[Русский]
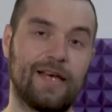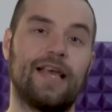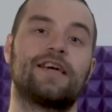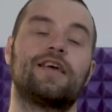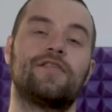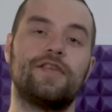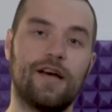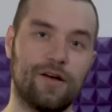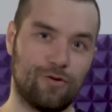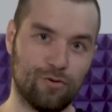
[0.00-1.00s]
Я, как и все,
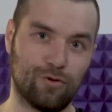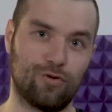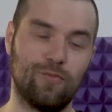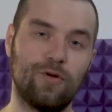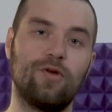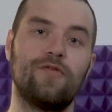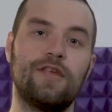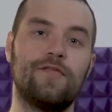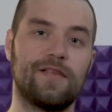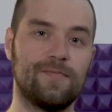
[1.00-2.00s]
хочу, чтобы
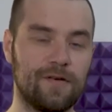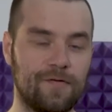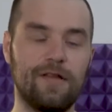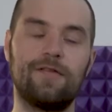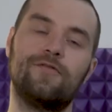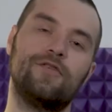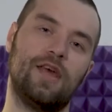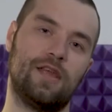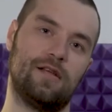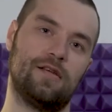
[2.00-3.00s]
UFC возобновили свою
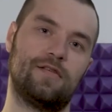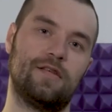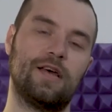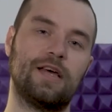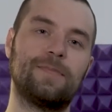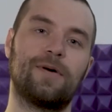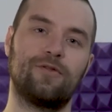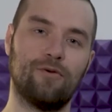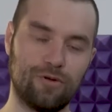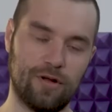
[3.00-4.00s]
деятельность и
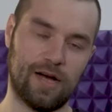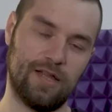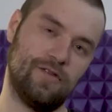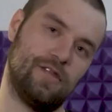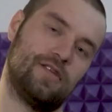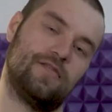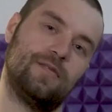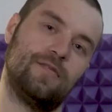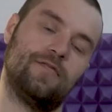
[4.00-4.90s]
продолжили радовать нас своими